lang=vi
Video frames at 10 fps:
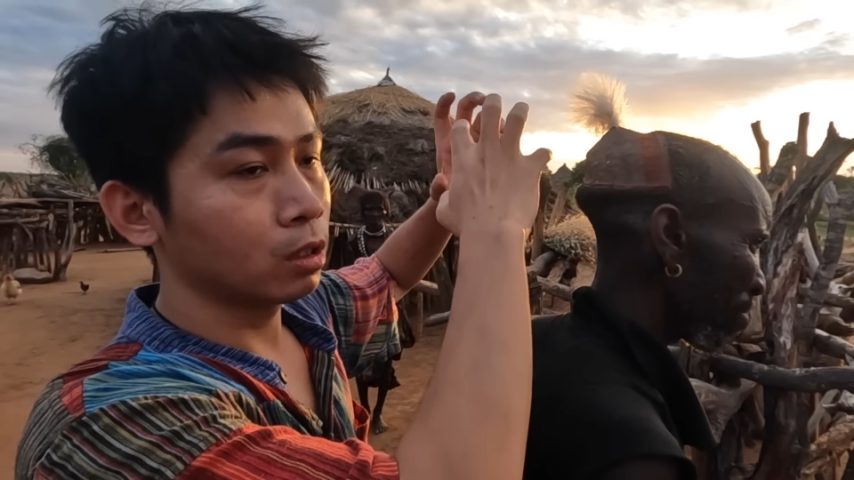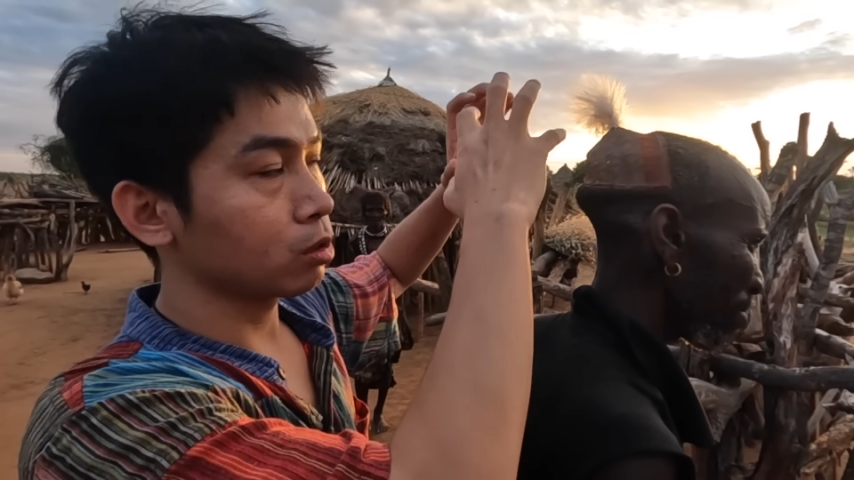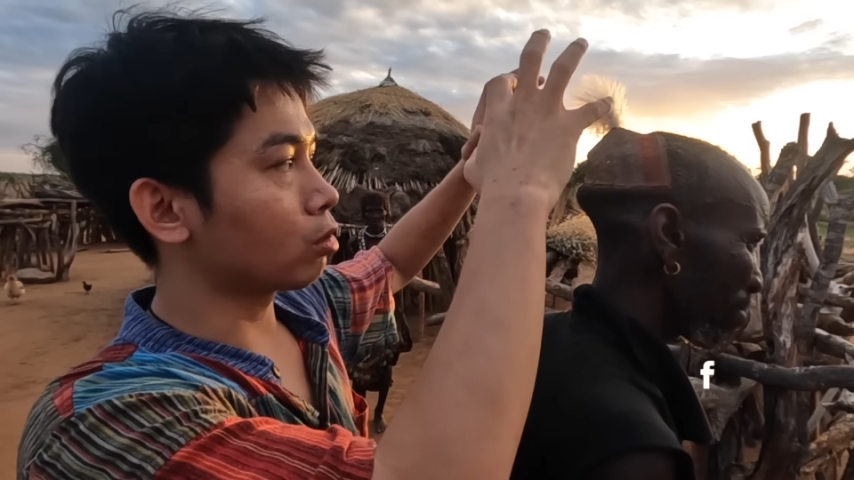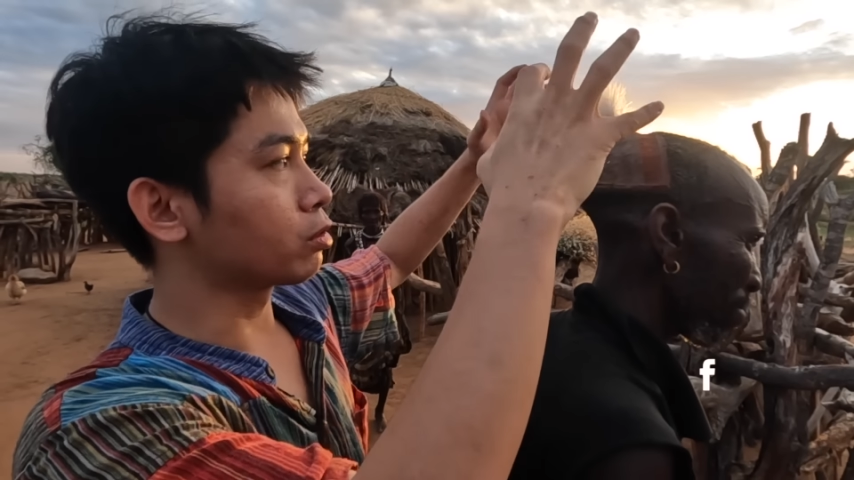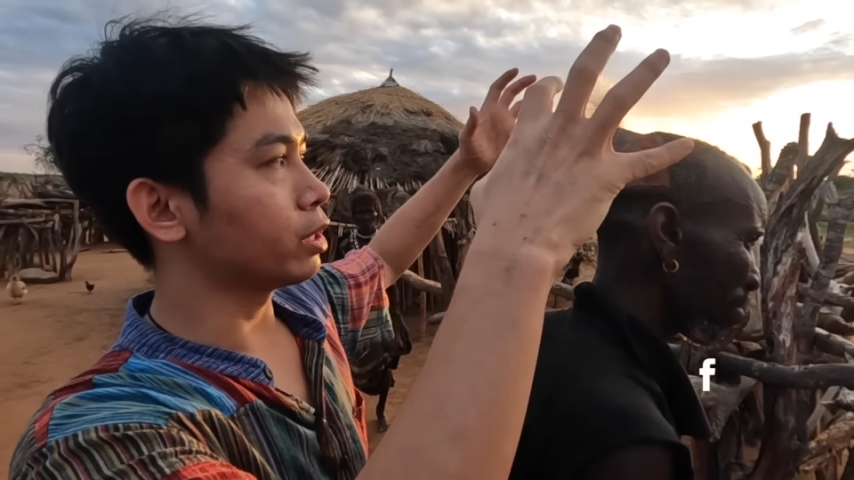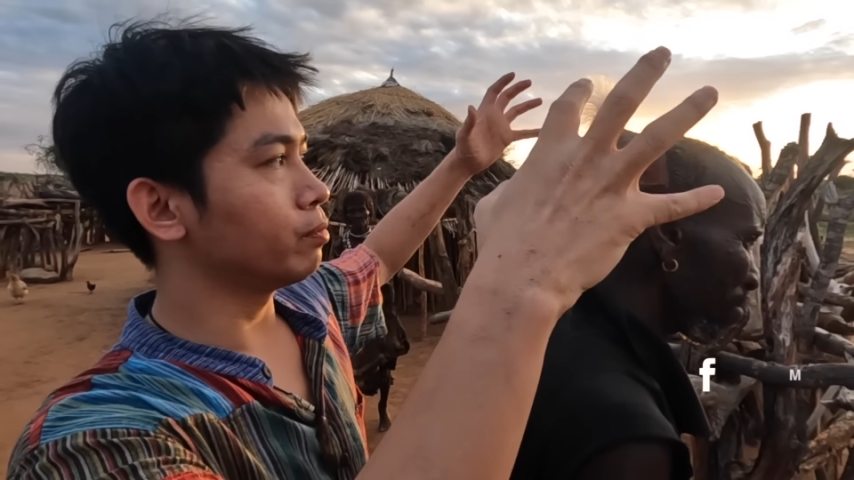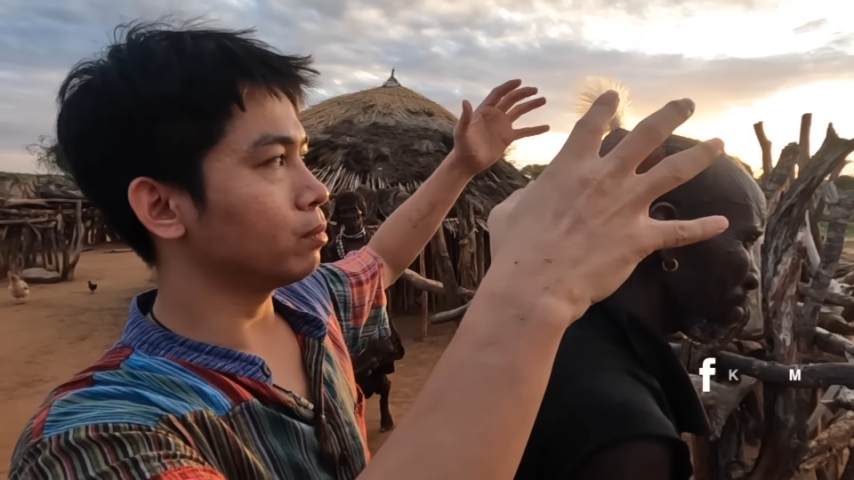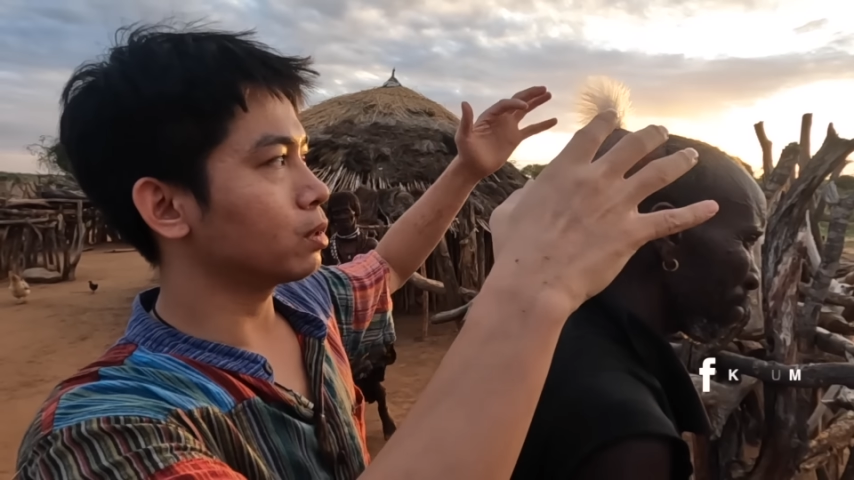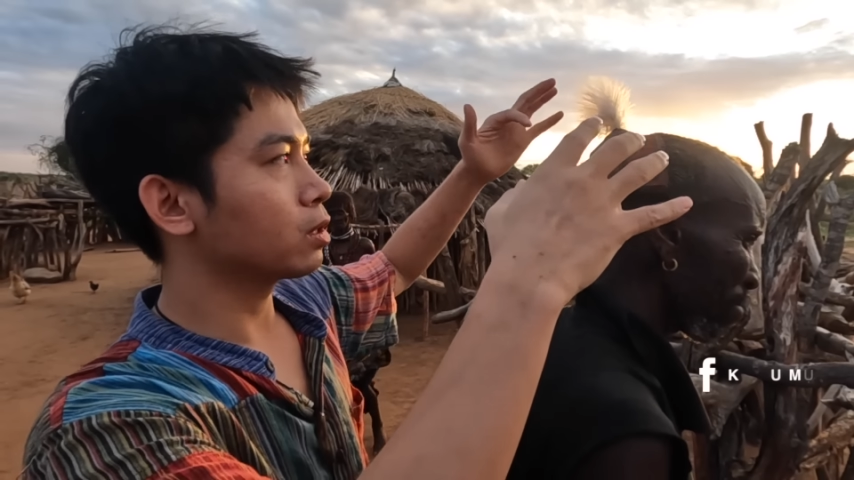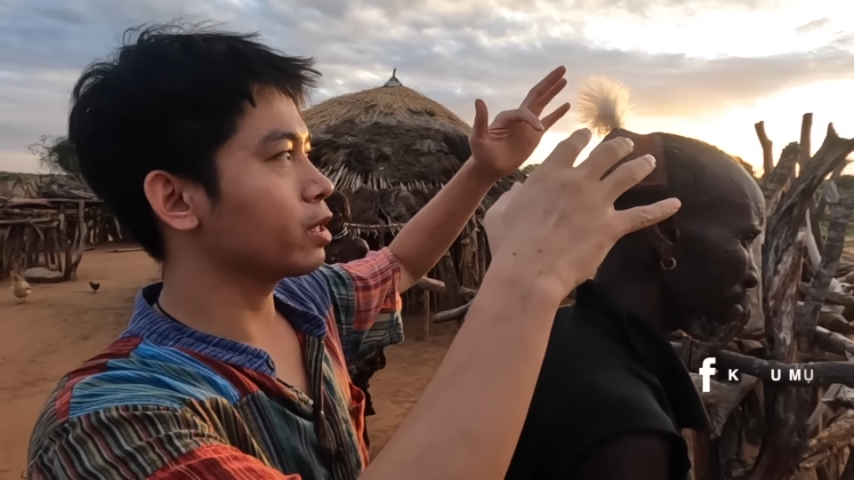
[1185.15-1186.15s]
con chim
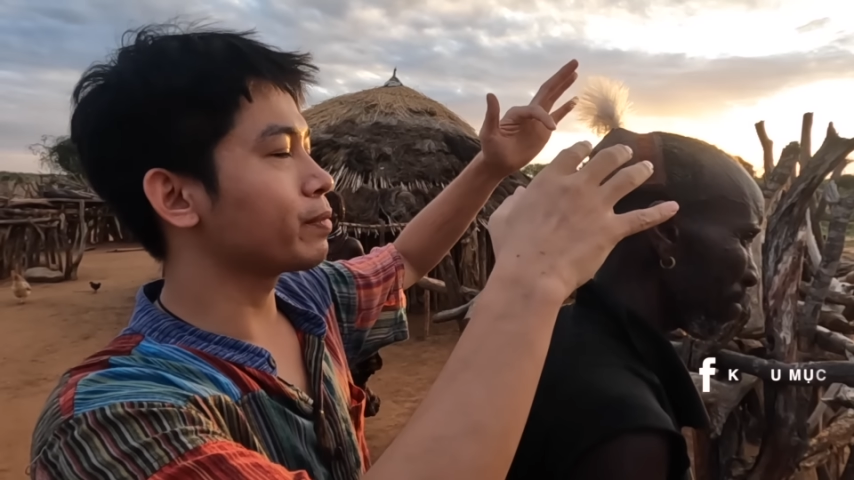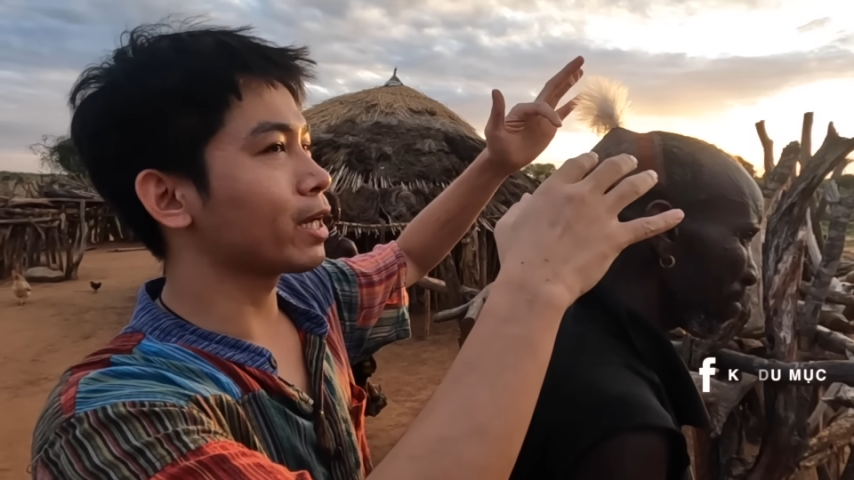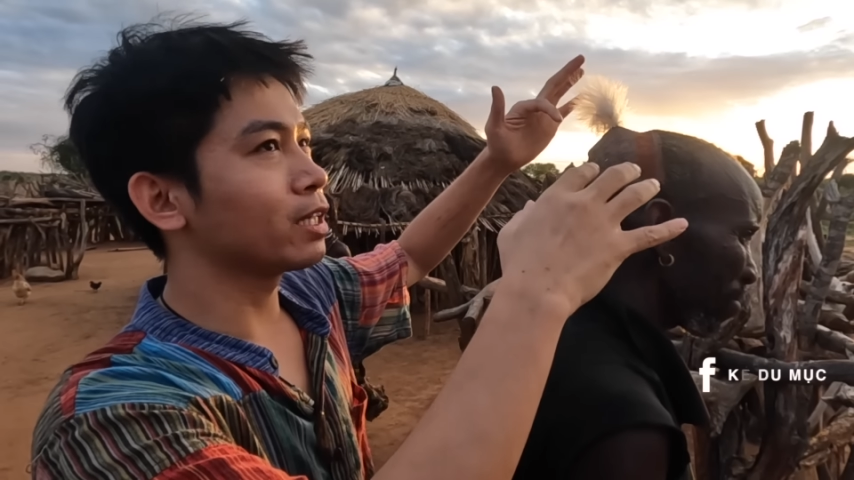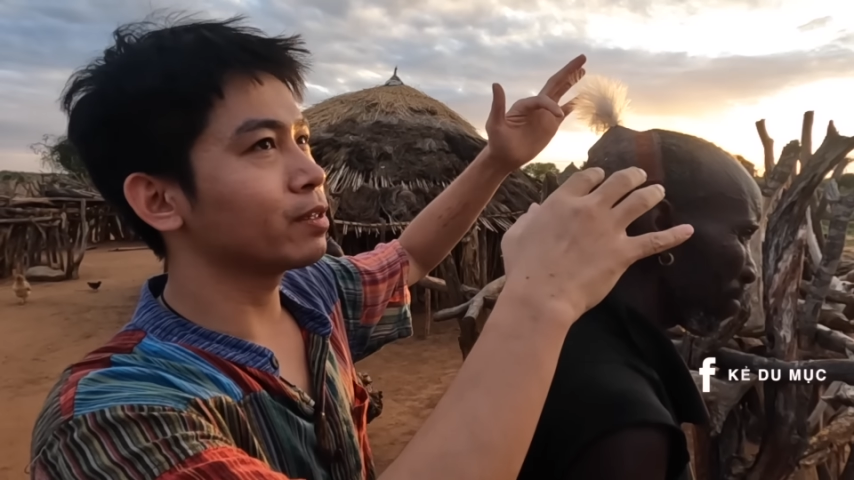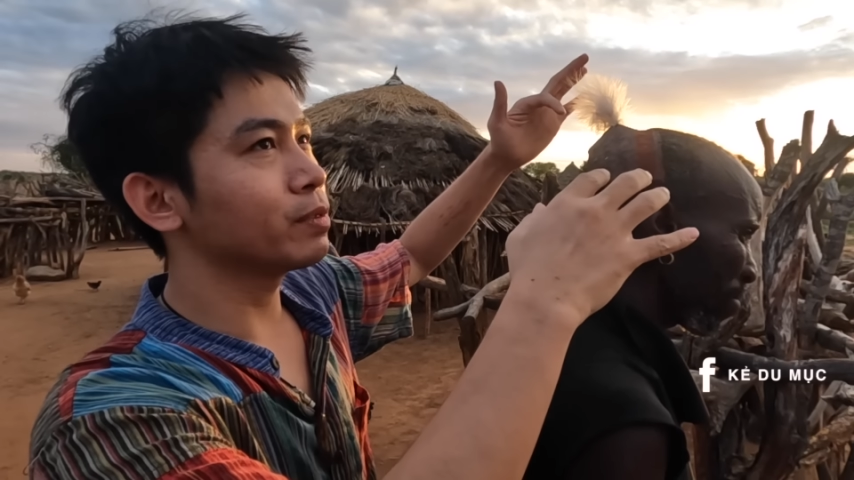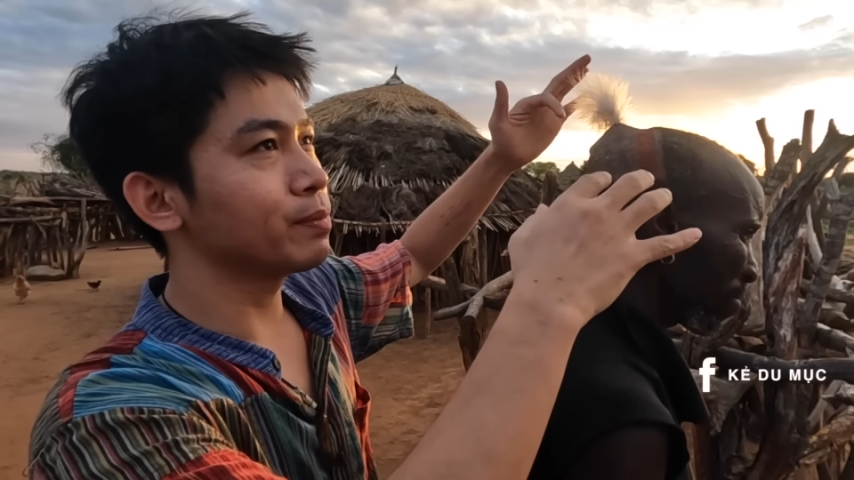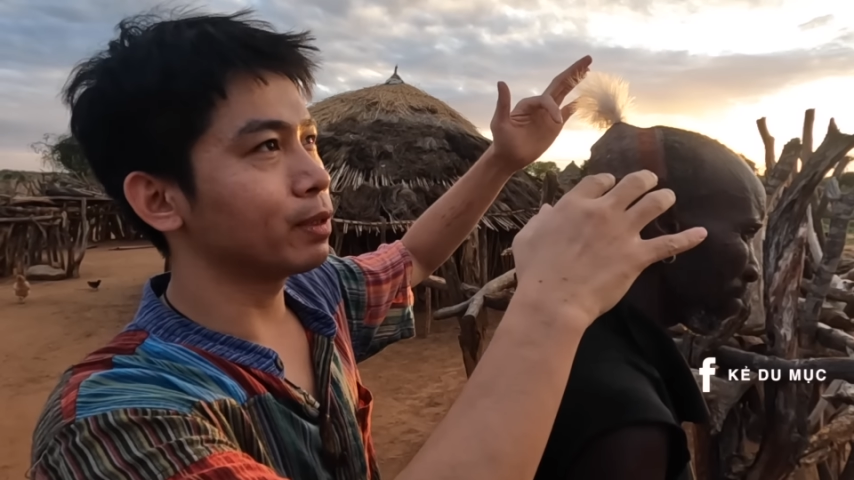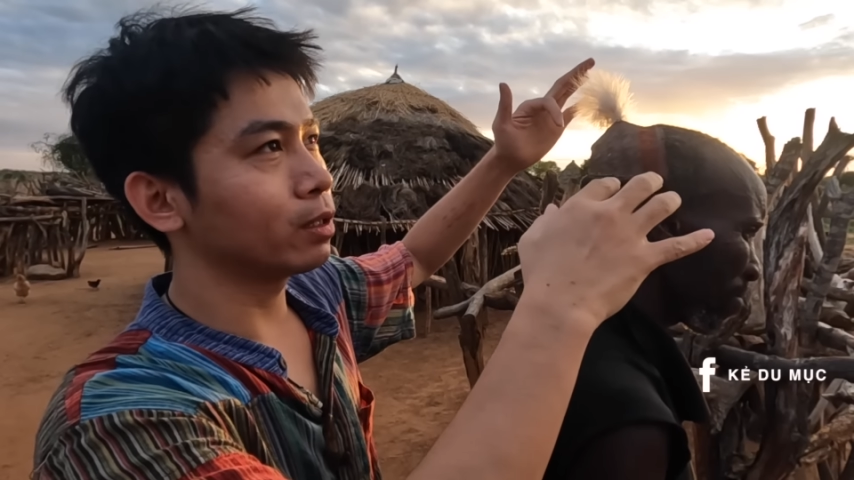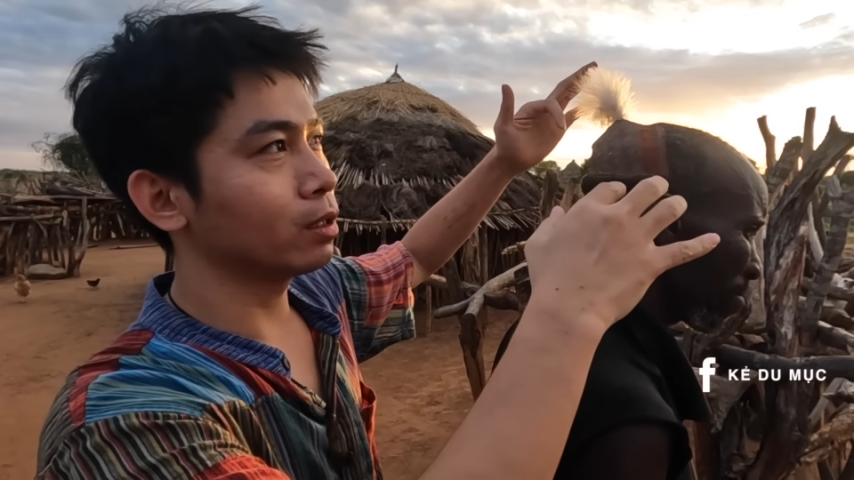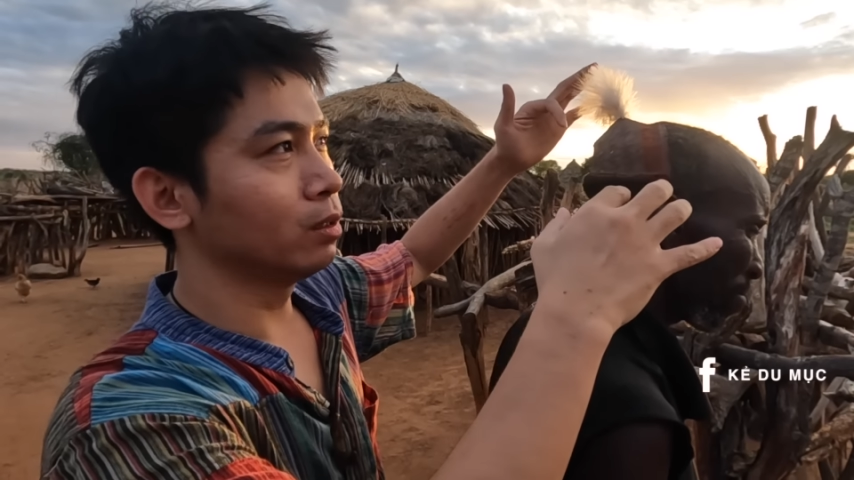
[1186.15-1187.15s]
chim này là chim gì
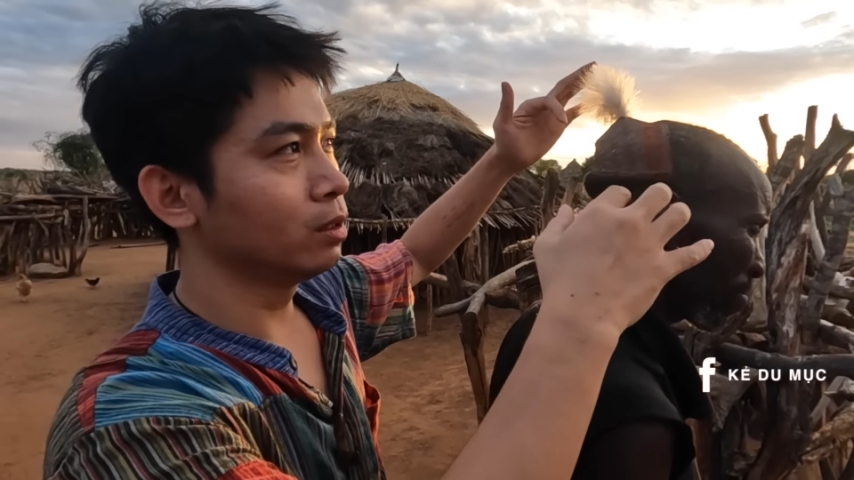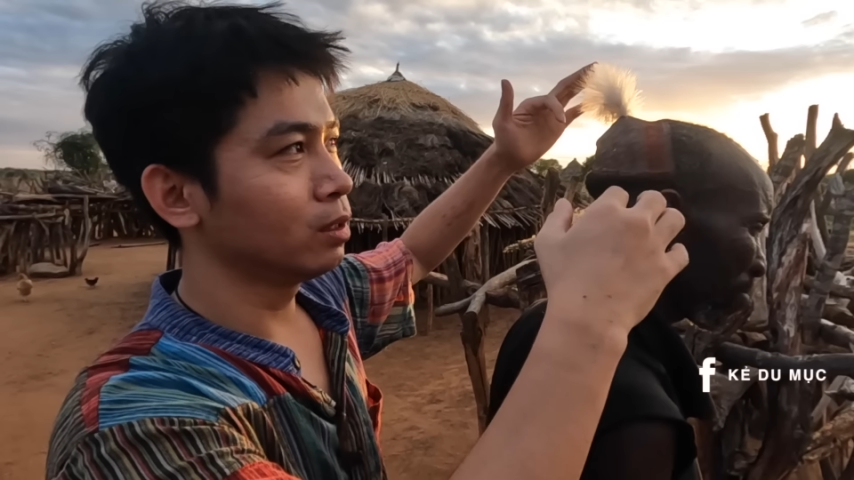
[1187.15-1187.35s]
mình